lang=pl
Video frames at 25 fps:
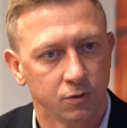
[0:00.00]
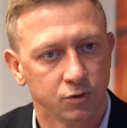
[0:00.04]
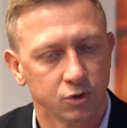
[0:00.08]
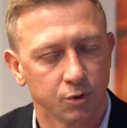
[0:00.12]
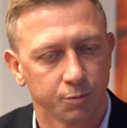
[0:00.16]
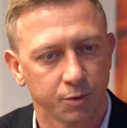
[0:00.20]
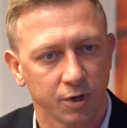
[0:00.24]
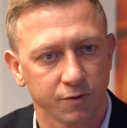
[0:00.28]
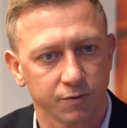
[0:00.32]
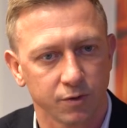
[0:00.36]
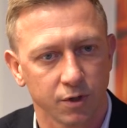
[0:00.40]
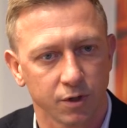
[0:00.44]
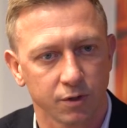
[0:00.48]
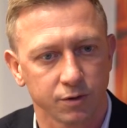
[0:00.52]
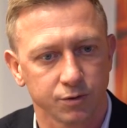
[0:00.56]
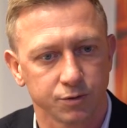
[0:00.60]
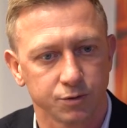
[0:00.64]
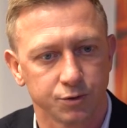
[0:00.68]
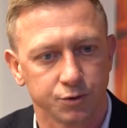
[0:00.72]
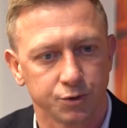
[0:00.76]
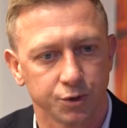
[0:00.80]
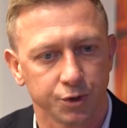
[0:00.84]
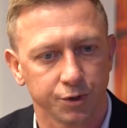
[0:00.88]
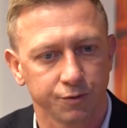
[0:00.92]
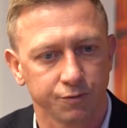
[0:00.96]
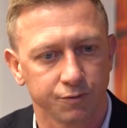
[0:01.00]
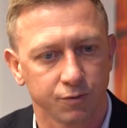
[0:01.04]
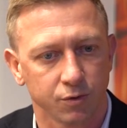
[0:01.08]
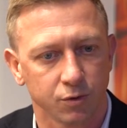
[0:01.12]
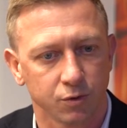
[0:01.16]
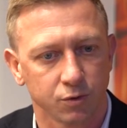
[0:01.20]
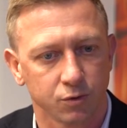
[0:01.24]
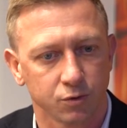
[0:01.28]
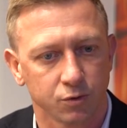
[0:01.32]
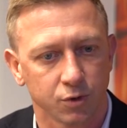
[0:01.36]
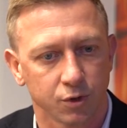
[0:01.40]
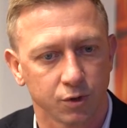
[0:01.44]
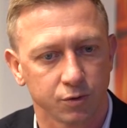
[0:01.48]
Co prawda Dzień
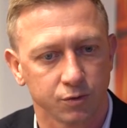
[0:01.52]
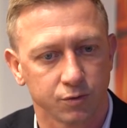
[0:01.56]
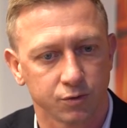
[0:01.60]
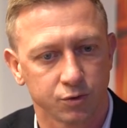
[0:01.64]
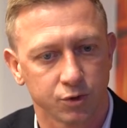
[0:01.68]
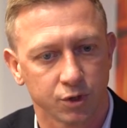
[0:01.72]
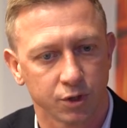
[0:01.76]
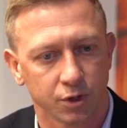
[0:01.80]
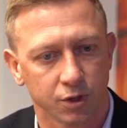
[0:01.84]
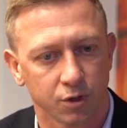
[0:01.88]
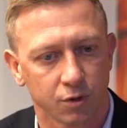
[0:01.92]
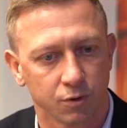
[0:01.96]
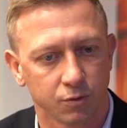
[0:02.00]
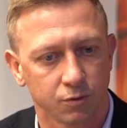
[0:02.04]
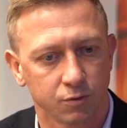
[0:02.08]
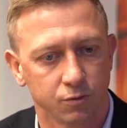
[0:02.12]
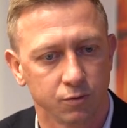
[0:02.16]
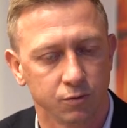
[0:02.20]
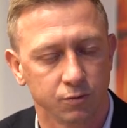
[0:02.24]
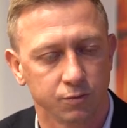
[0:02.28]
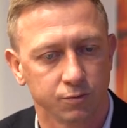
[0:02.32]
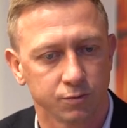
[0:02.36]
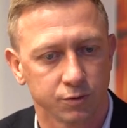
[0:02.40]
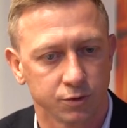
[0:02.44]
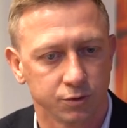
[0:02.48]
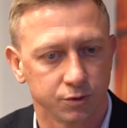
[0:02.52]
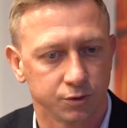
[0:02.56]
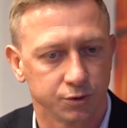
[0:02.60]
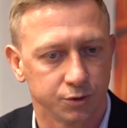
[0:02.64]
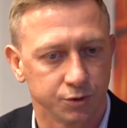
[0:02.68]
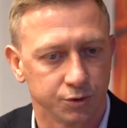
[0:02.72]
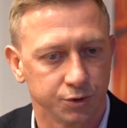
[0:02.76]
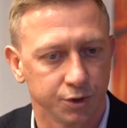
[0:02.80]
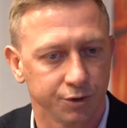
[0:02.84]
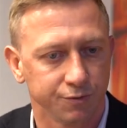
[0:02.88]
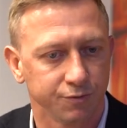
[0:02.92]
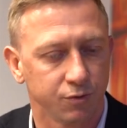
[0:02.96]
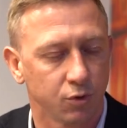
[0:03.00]
Wolontariusza Roku,
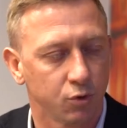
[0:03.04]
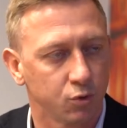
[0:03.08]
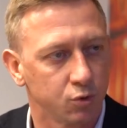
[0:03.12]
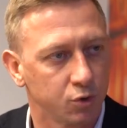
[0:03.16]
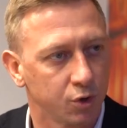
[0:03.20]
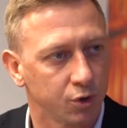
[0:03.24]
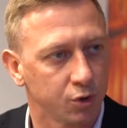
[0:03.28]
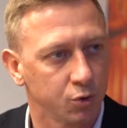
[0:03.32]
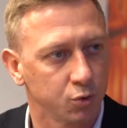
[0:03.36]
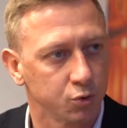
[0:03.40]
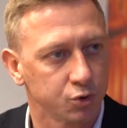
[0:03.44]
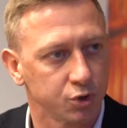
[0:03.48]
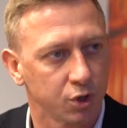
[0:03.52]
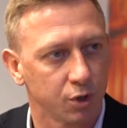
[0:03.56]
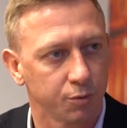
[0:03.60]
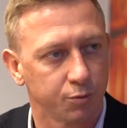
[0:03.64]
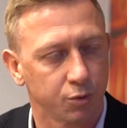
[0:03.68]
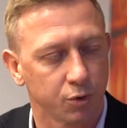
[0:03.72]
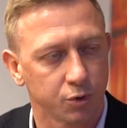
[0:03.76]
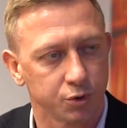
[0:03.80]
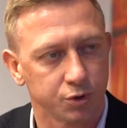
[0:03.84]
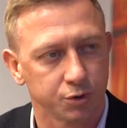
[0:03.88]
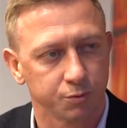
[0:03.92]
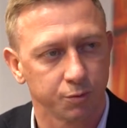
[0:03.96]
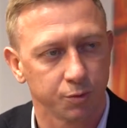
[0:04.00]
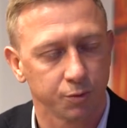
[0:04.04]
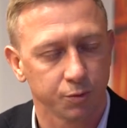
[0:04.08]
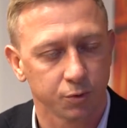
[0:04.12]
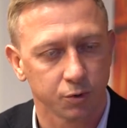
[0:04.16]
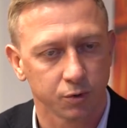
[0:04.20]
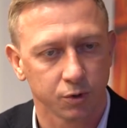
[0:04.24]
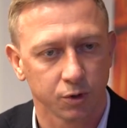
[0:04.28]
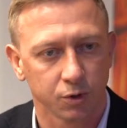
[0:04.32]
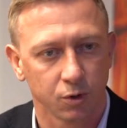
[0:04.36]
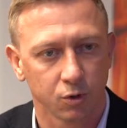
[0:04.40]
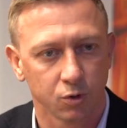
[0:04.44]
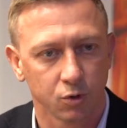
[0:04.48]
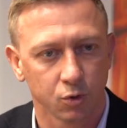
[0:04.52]
czy Dzień Wolontariusza obchodzimy
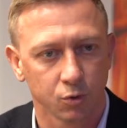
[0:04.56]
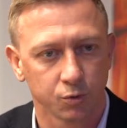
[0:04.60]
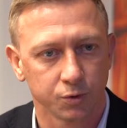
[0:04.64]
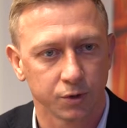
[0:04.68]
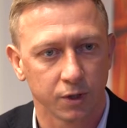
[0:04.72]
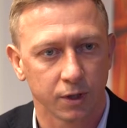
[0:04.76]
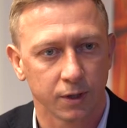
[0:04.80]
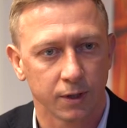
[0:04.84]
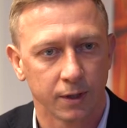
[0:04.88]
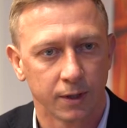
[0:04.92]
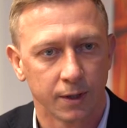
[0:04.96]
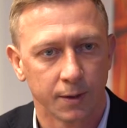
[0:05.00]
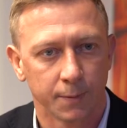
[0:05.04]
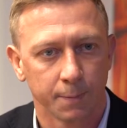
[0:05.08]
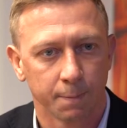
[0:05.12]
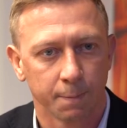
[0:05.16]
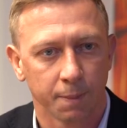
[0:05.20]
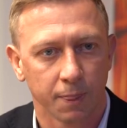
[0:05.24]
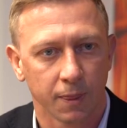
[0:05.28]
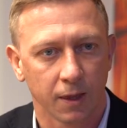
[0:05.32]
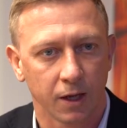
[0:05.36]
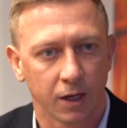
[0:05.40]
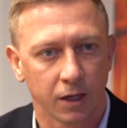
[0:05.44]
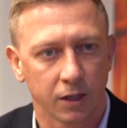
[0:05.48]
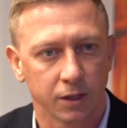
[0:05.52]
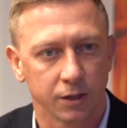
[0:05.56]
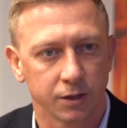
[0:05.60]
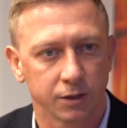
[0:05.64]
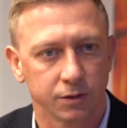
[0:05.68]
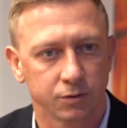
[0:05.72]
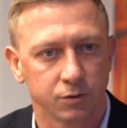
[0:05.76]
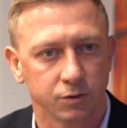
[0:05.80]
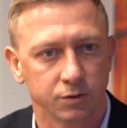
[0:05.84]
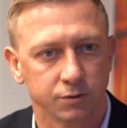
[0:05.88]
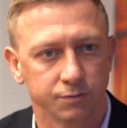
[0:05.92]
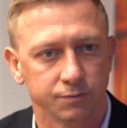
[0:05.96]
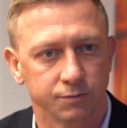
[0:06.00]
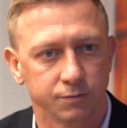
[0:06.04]
5 grudnia,
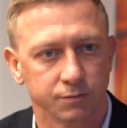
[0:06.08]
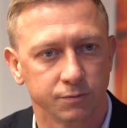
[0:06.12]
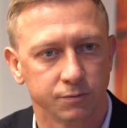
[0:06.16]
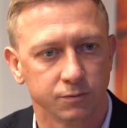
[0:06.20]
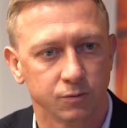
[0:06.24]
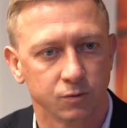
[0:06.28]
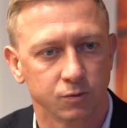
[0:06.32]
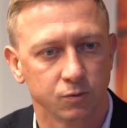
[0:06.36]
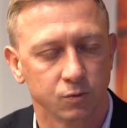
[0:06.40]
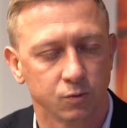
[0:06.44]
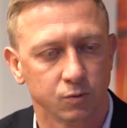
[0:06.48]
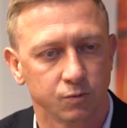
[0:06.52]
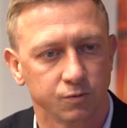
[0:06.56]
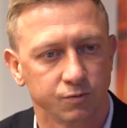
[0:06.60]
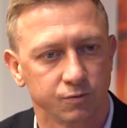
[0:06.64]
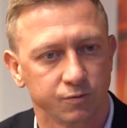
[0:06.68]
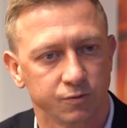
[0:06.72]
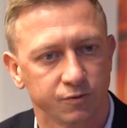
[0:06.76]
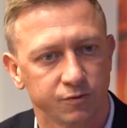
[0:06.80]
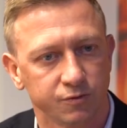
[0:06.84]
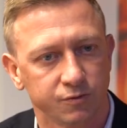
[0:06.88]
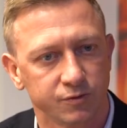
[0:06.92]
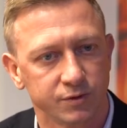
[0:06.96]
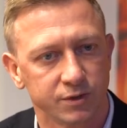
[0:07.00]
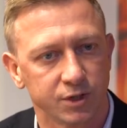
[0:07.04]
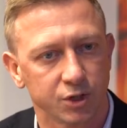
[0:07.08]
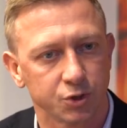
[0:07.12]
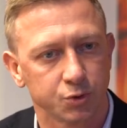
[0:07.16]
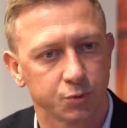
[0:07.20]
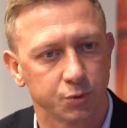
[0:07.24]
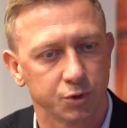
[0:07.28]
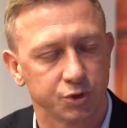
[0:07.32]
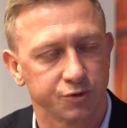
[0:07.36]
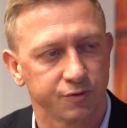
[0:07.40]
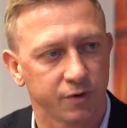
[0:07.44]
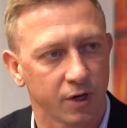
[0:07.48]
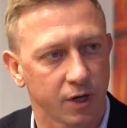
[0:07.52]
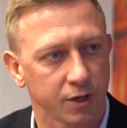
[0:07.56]
ale w
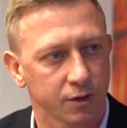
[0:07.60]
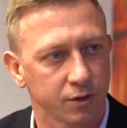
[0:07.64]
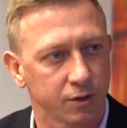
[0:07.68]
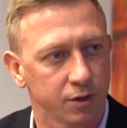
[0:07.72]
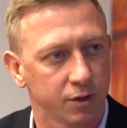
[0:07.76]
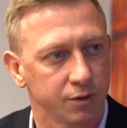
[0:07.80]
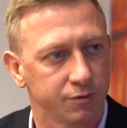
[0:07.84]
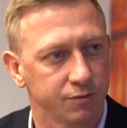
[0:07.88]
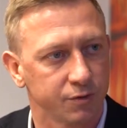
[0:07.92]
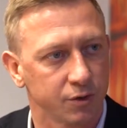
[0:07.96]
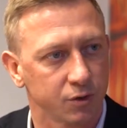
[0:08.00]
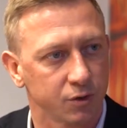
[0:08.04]
zeszły czwartek w